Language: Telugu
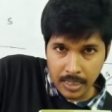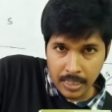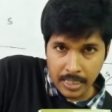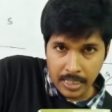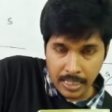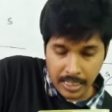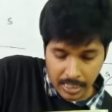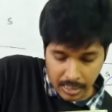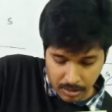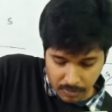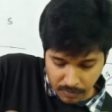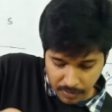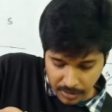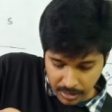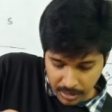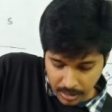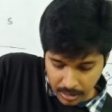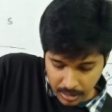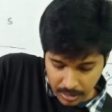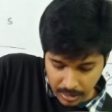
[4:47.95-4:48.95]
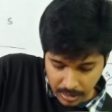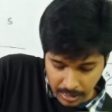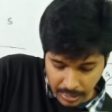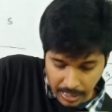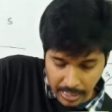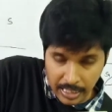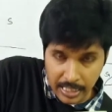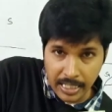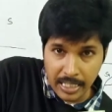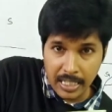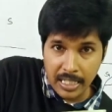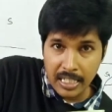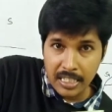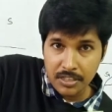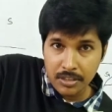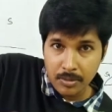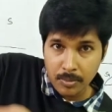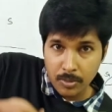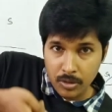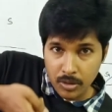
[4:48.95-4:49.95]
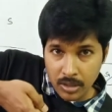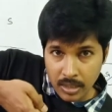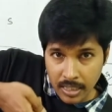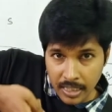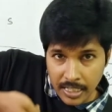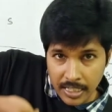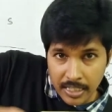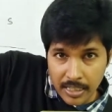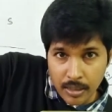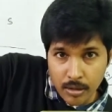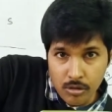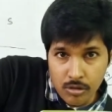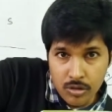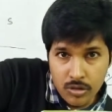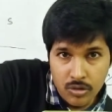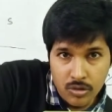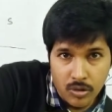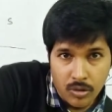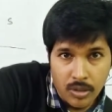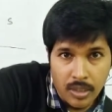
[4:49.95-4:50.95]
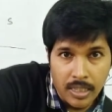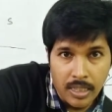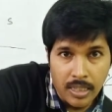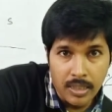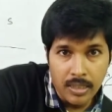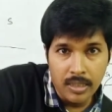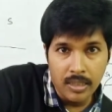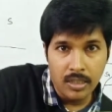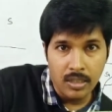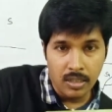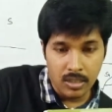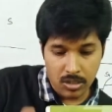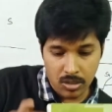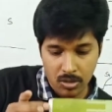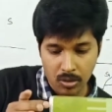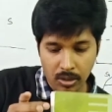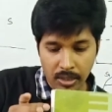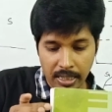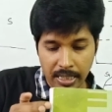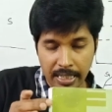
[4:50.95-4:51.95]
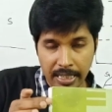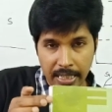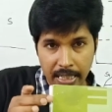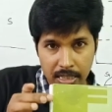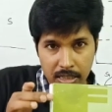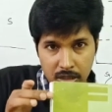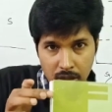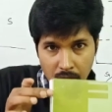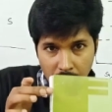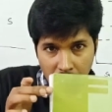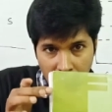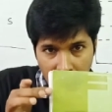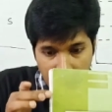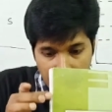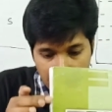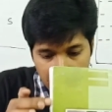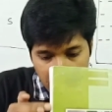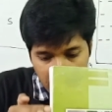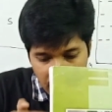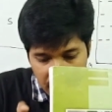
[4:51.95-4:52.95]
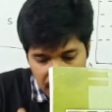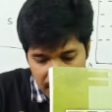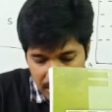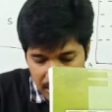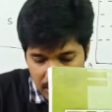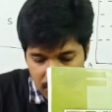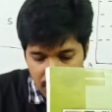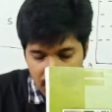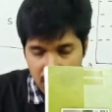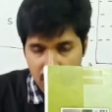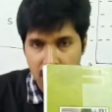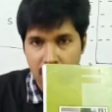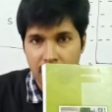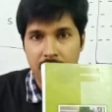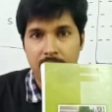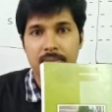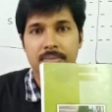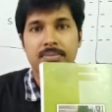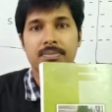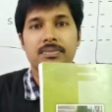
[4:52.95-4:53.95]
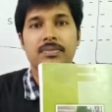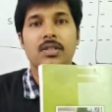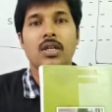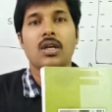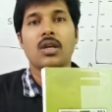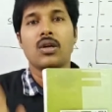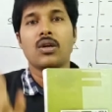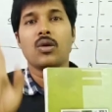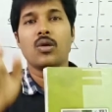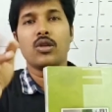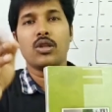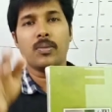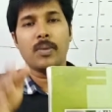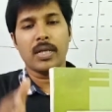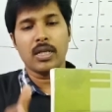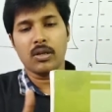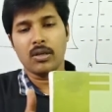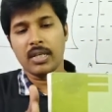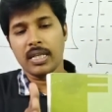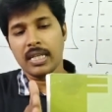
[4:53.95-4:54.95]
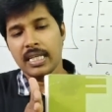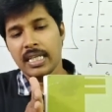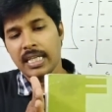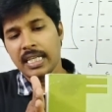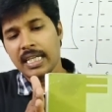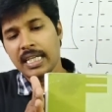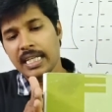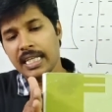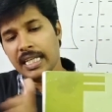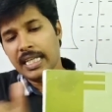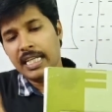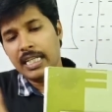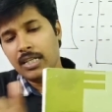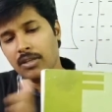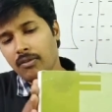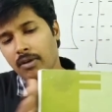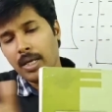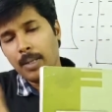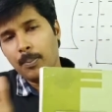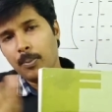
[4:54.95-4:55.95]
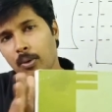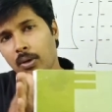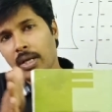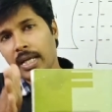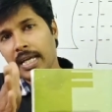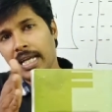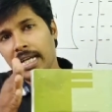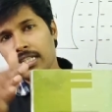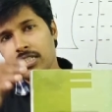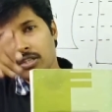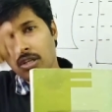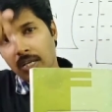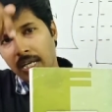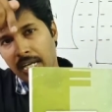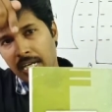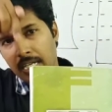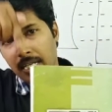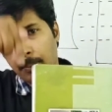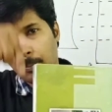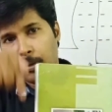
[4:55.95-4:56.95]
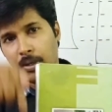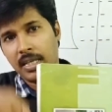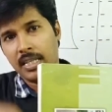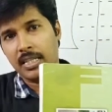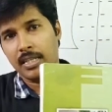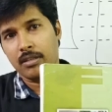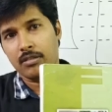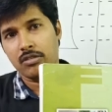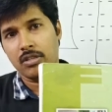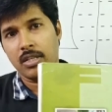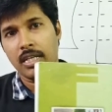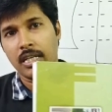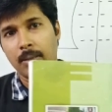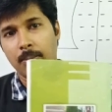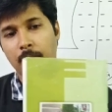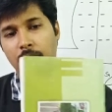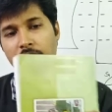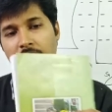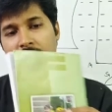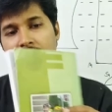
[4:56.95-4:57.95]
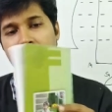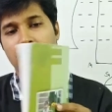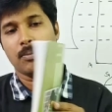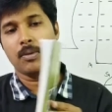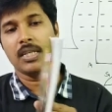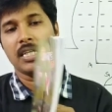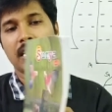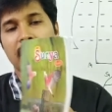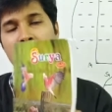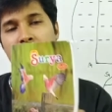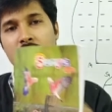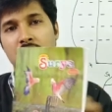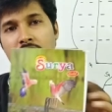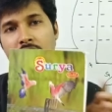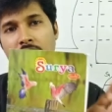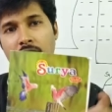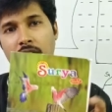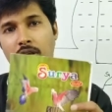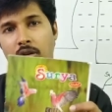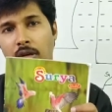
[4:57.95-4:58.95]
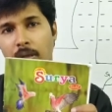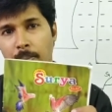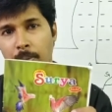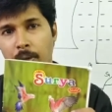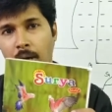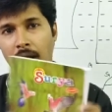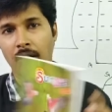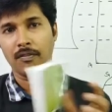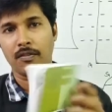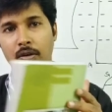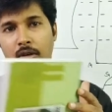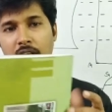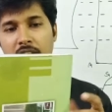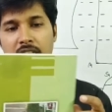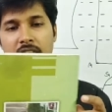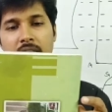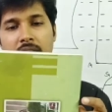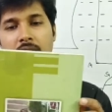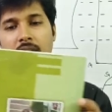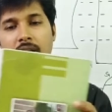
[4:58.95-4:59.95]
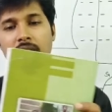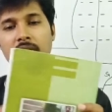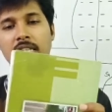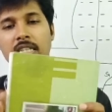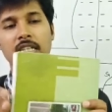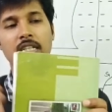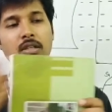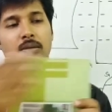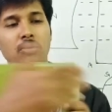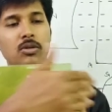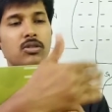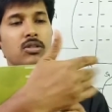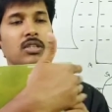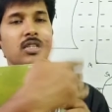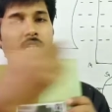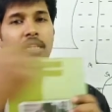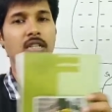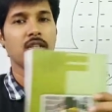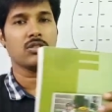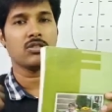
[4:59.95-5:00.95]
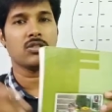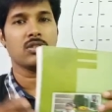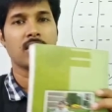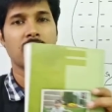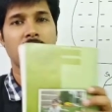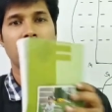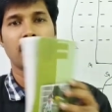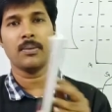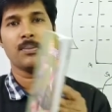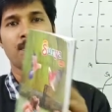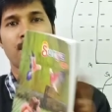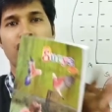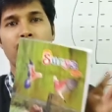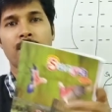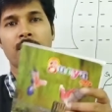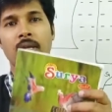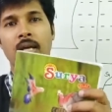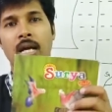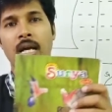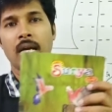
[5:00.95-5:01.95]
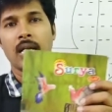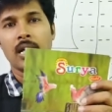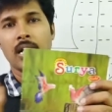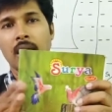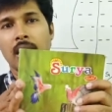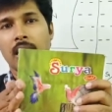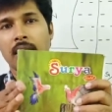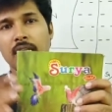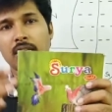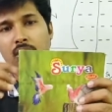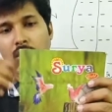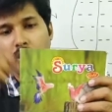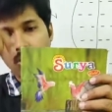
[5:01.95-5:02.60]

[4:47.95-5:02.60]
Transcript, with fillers: ఇండికేటర్ ఫింగర్ కరెంట్ ఏ డైరెక్షన్లో పోతుంది కిందకు వస్తుంది సో ఈ ఎడ్జ్లో కరెంటు ఇటు వస్తుంది గుర్తుపెట్టుకోండి ఇటువైపు ఉన్న ఎడ్జ్లో కరెంట్ ఎప్పుడు కిందకి వస్తుంది అంటే ఇప్పుడు ఫర్ ఎగ్జాంపుల్ ఈ ఎడ్జ్ వచ్చింది అనుకోండి ఇప్పుడు హాఫ్ రొటేషన్ తర్వాత ఇది ఇటు పోతుంది ఇటు వస్తుంది కదా ఇందులో